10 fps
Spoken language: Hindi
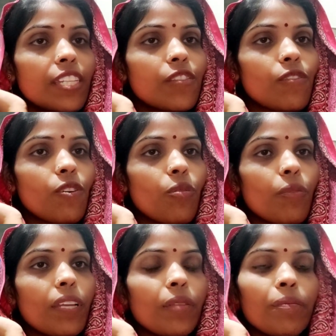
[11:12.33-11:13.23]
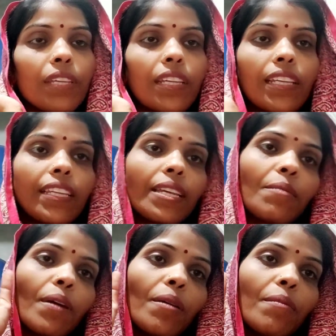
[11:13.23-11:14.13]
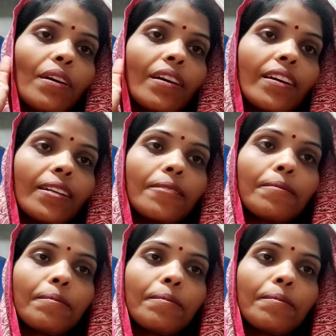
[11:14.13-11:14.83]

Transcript: नेक्स्ट व्लॉग में तब तक के लिए बाय बाय